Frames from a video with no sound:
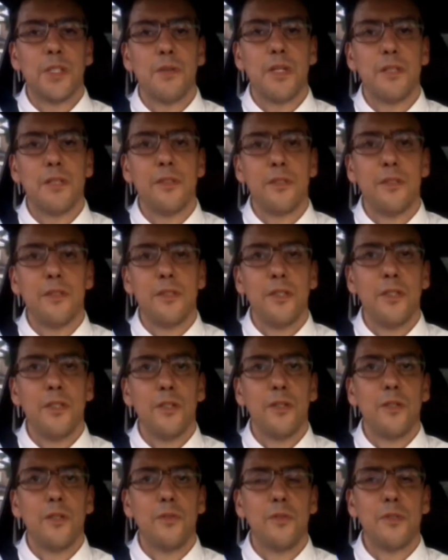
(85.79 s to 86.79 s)
quando
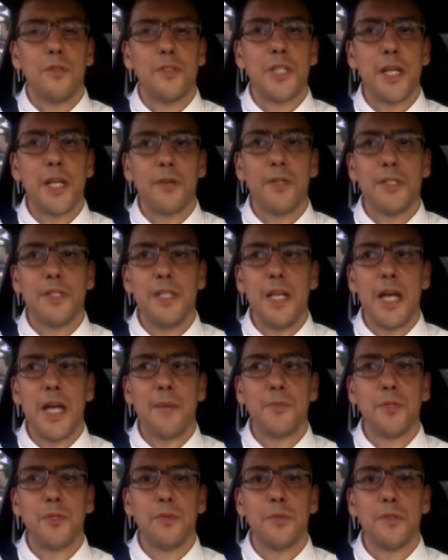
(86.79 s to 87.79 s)
uno ha questi
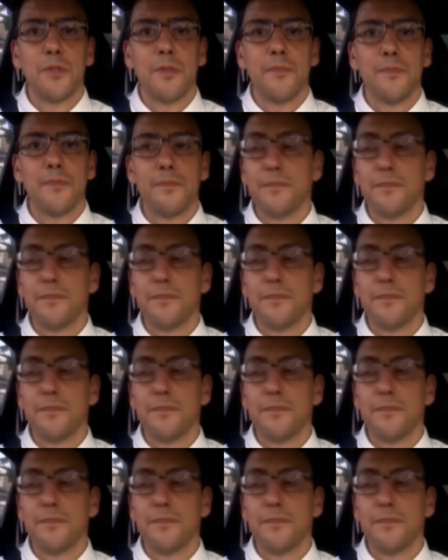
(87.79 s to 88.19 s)
lapsus